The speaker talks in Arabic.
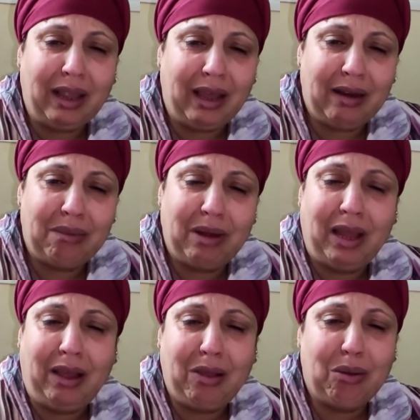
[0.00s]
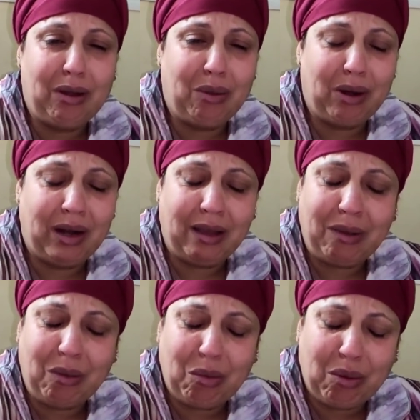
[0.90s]
القلب لا حول ولا
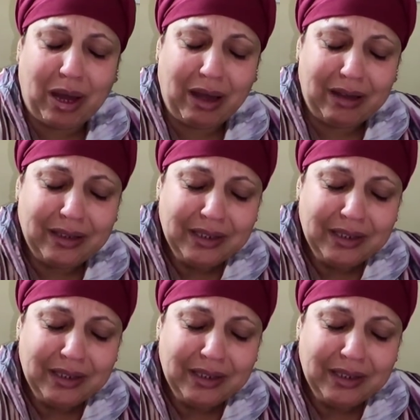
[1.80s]
قوه